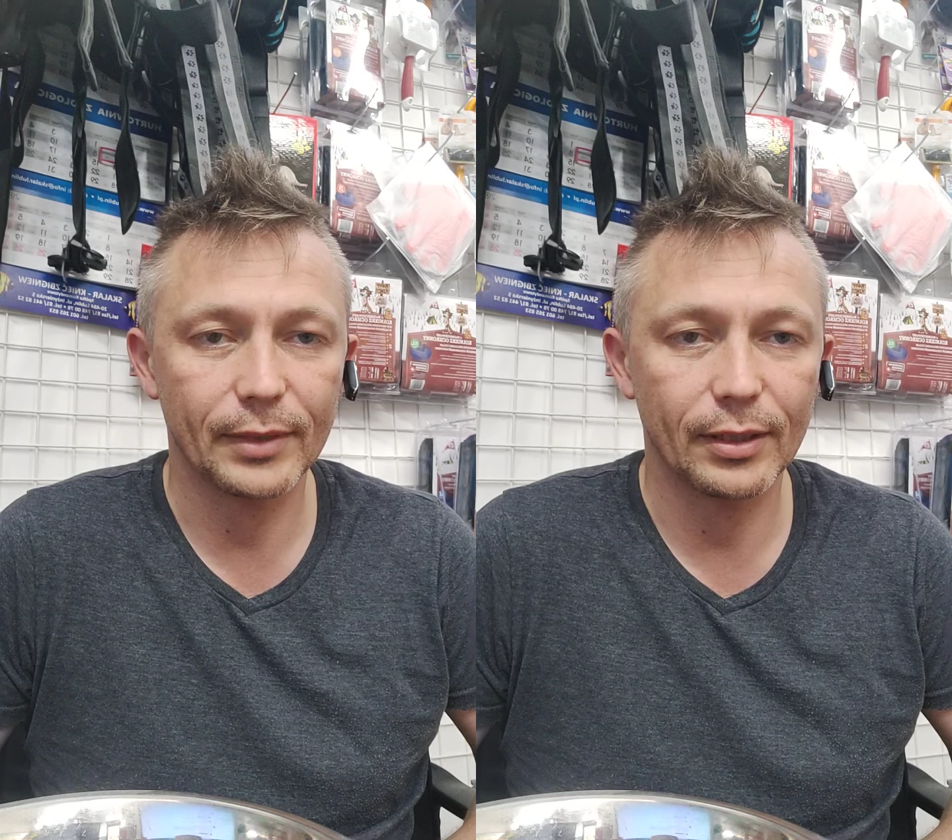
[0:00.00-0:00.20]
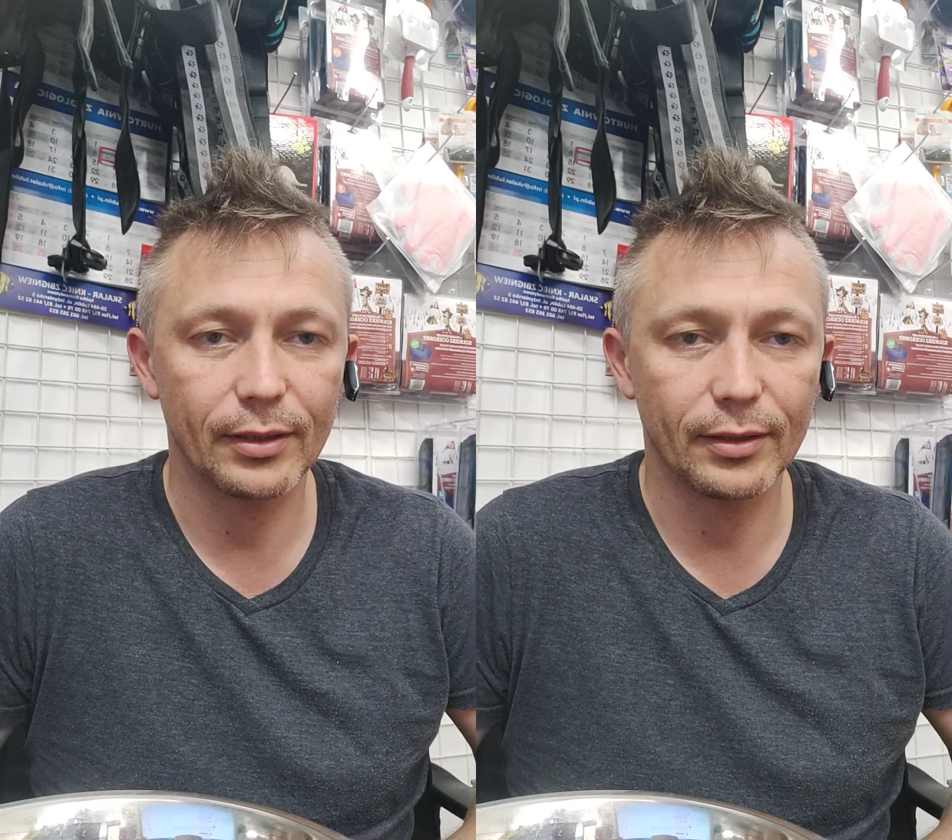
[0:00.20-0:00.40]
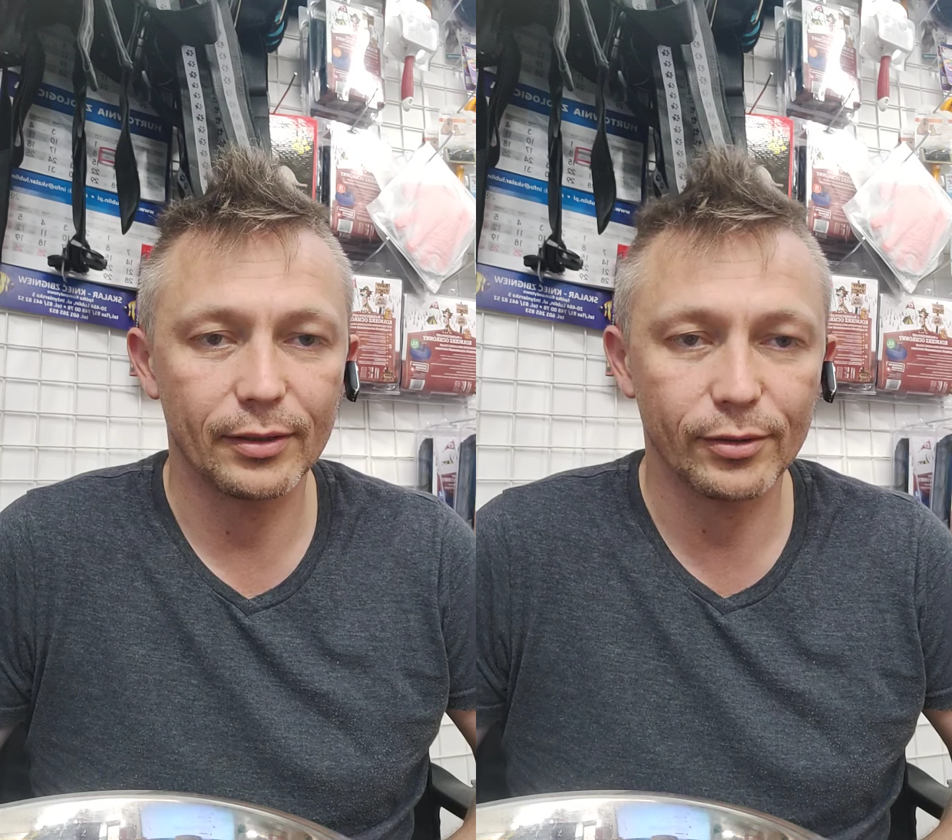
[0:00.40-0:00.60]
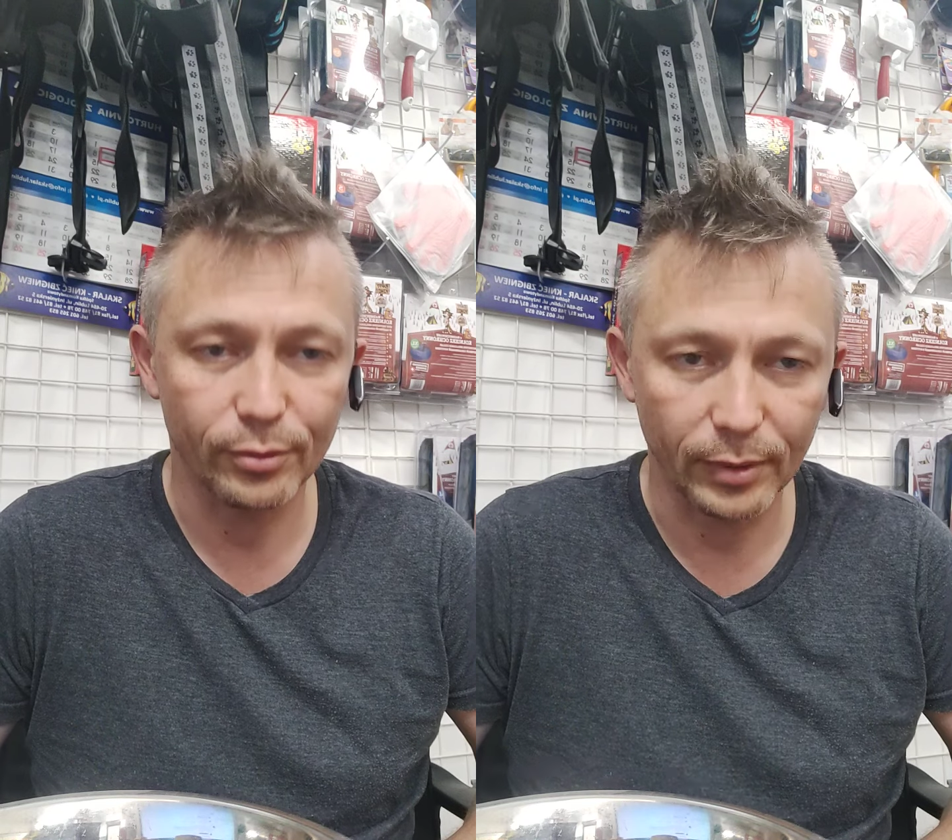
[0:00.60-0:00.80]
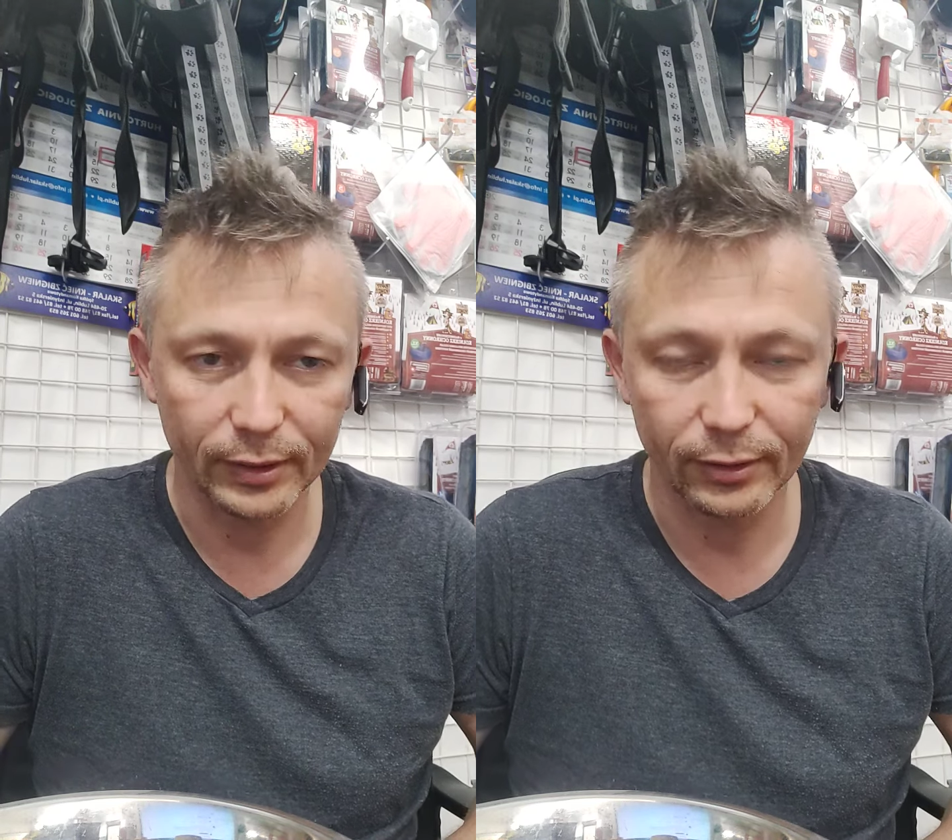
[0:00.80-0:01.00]
e,
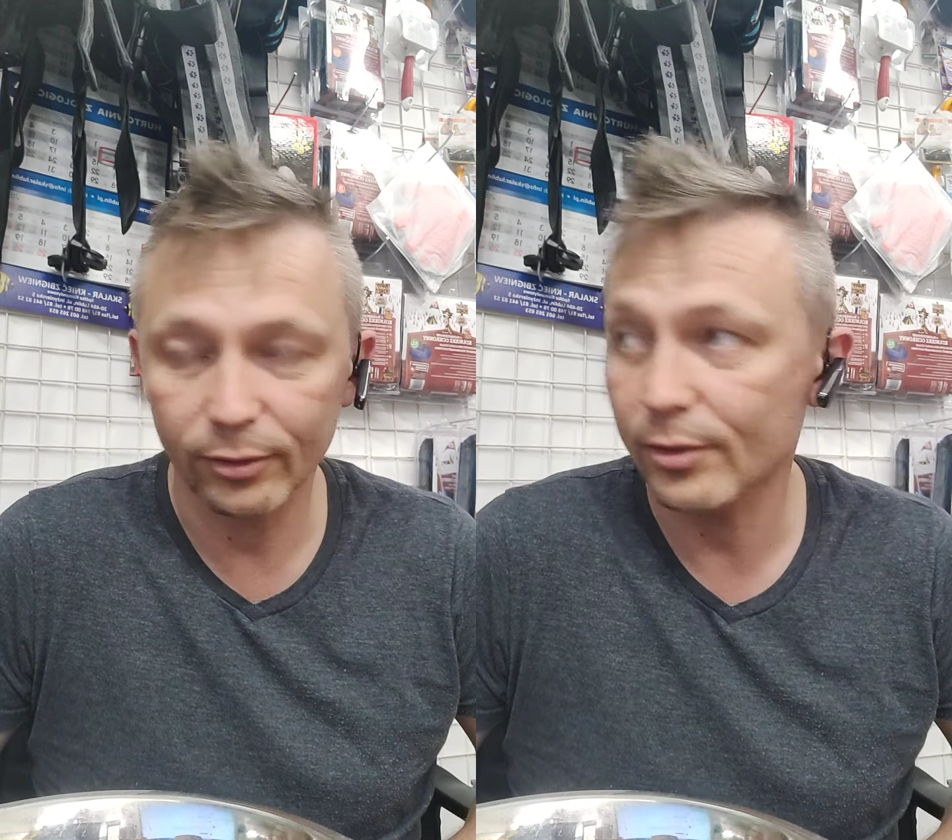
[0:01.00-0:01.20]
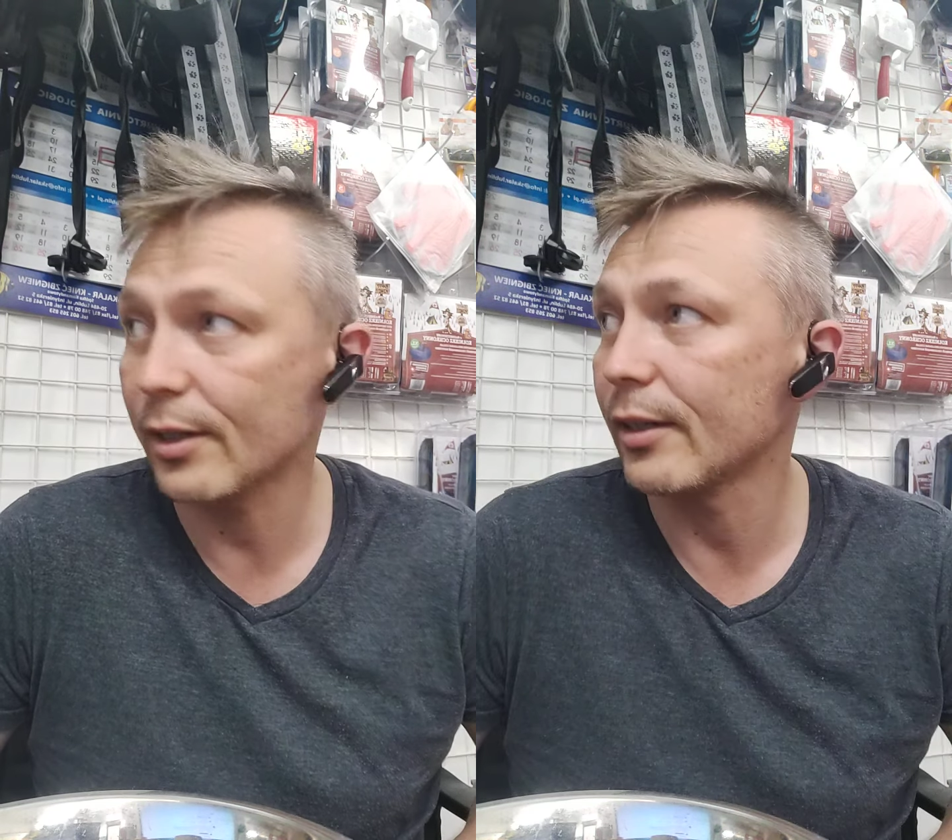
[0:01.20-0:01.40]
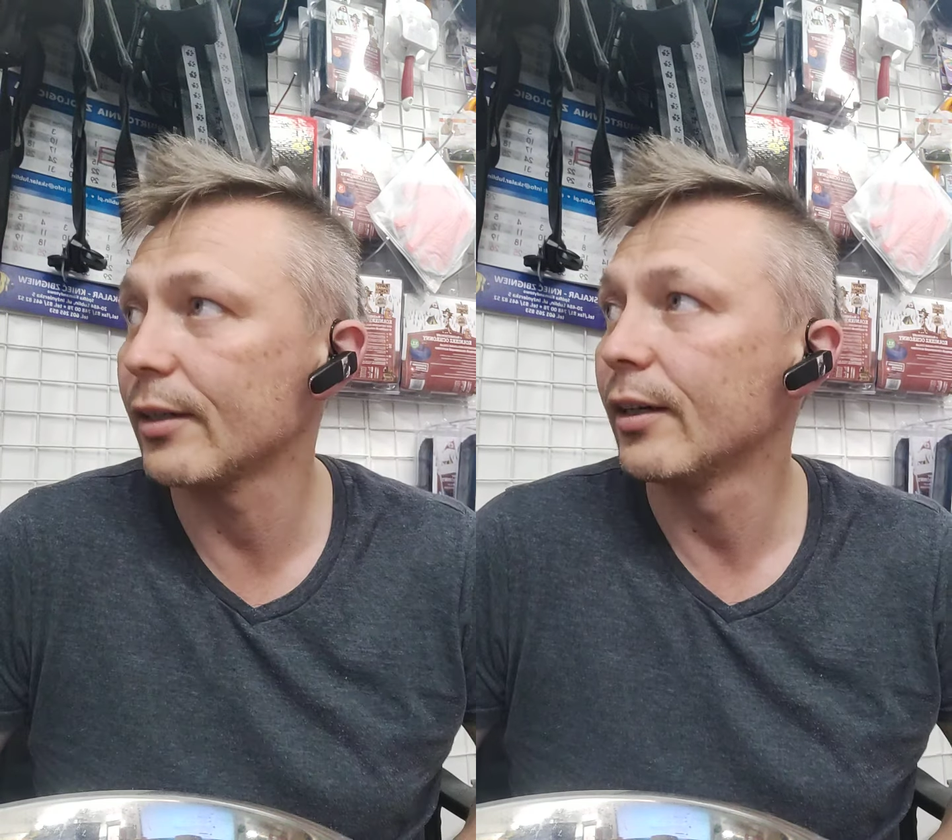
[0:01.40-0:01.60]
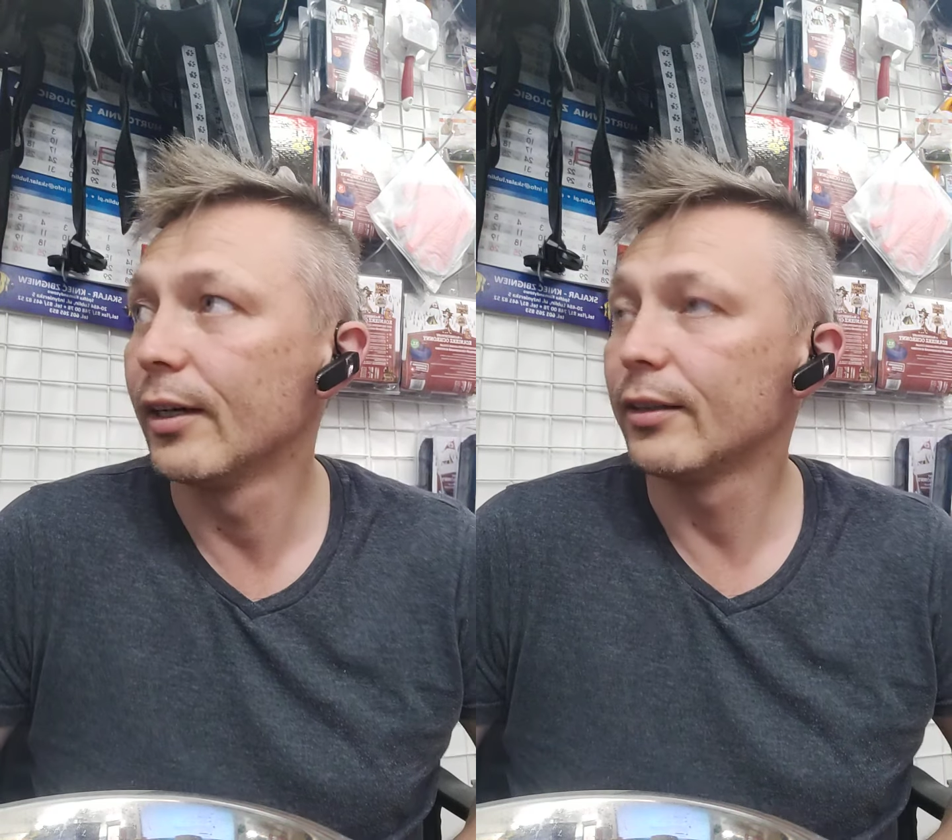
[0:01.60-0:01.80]
Suma na nockę,